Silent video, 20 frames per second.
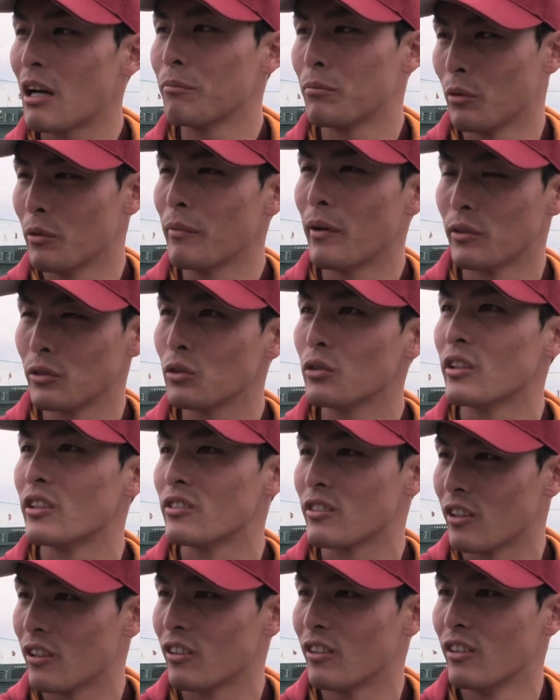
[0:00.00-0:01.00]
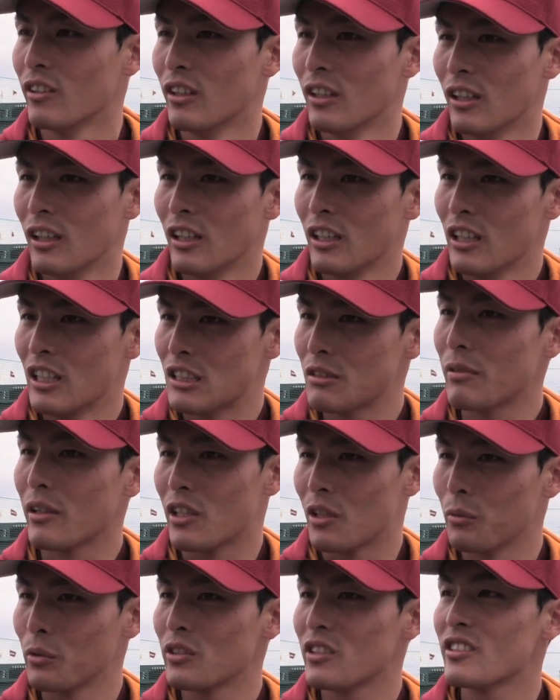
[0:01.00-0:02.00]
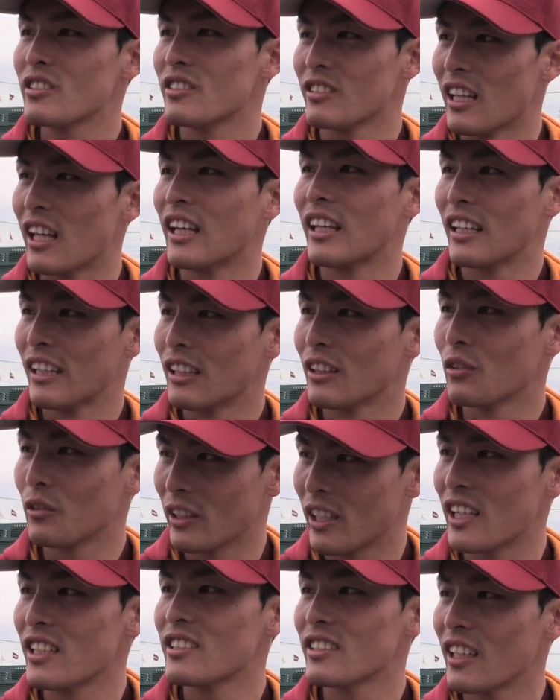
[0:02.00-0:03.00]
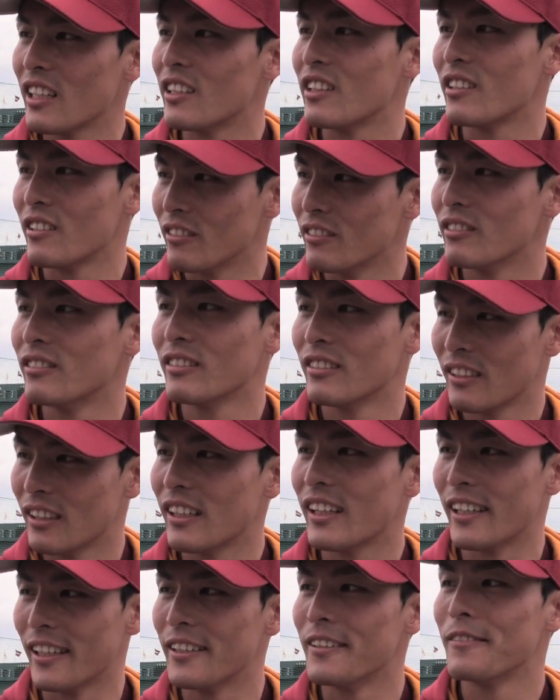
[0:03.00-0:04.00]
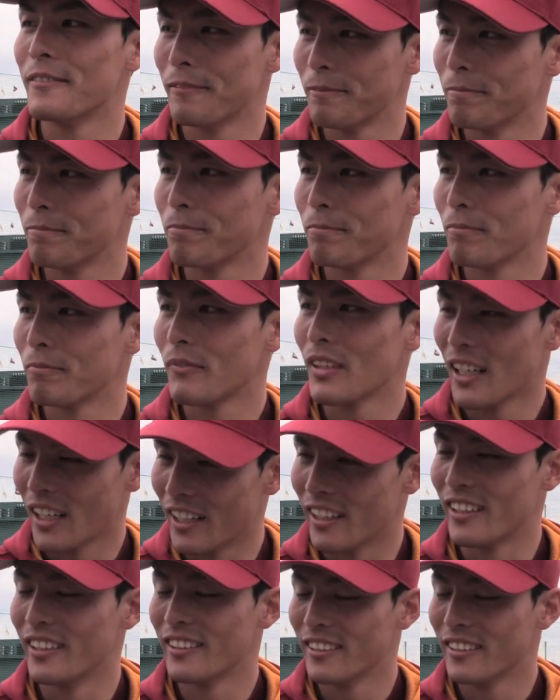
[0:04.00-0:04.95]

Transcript: ンプも今もそうですけど、うん、一番気持ちいいですね取り返したいっていう、はい、レギュラーをはい